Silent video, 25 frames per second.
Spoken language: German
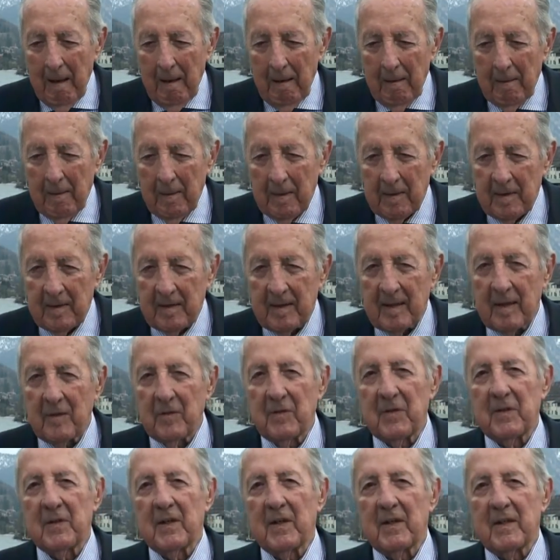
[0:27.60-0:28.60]
und
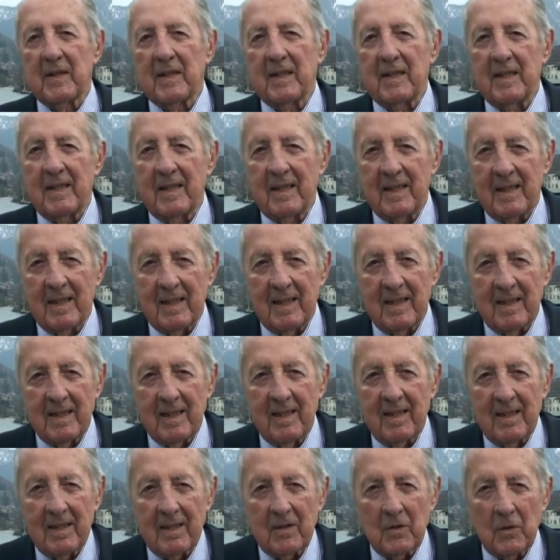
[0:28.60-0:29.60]
treffe dort
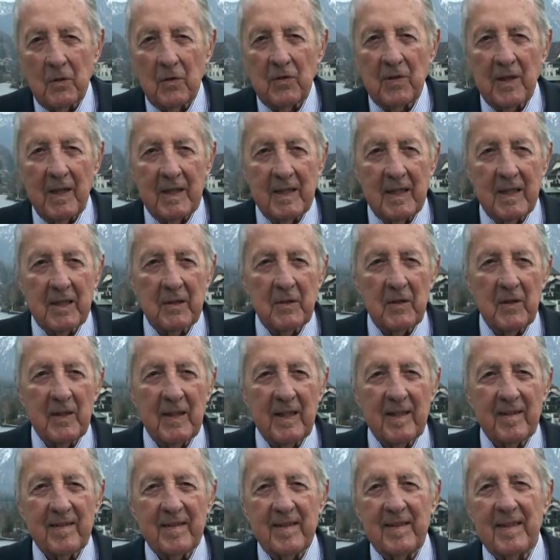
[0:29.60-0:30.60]
die
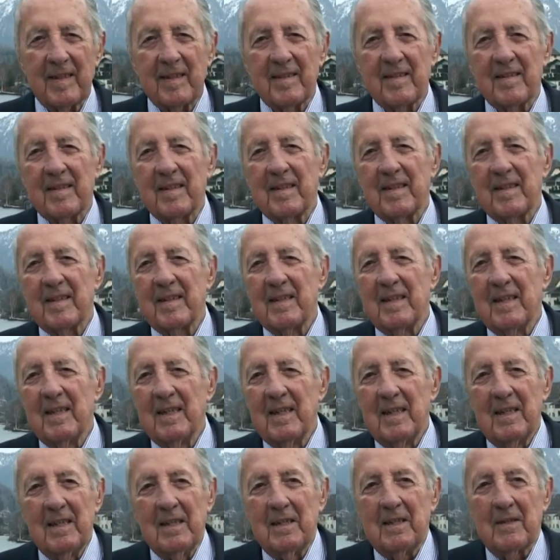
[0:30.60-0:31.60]
Großayatollahs, die da sind.
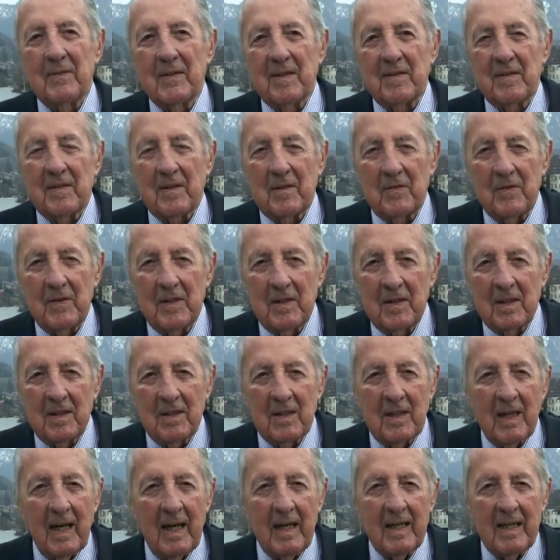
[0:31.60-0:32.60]
Ich weiß nicht, wie
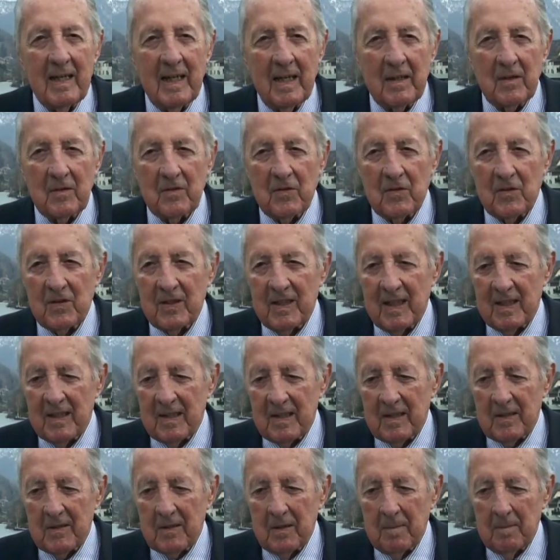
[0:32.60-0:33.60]
die Einladung
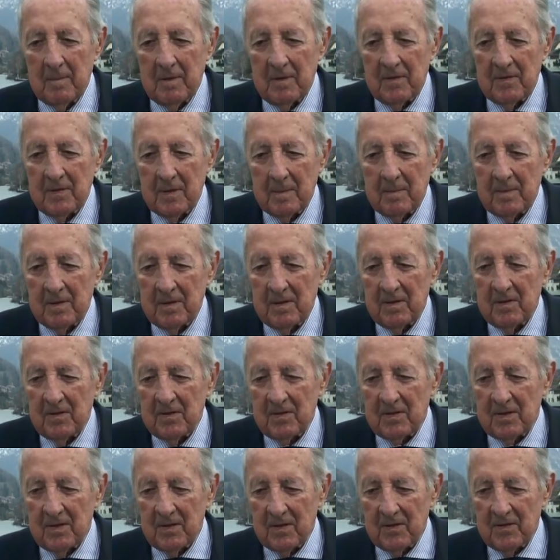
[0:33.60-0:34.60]
zustande gekommen ist, aber die
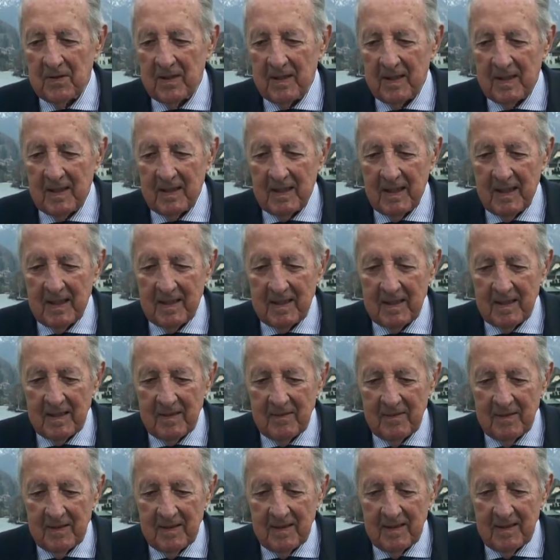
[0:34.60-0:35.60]
ist genauso
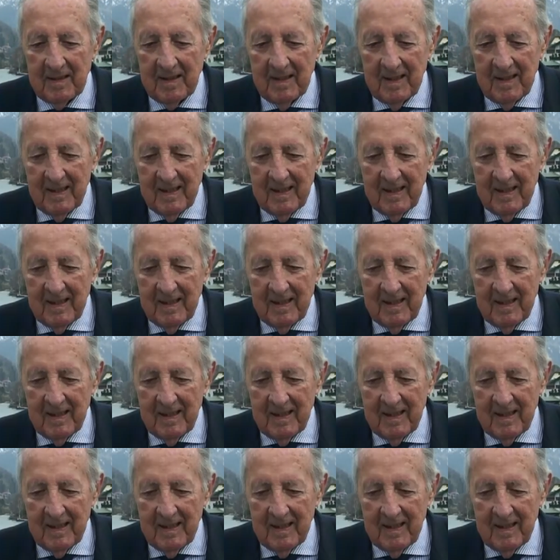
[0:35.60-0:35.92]
eigenartig wie die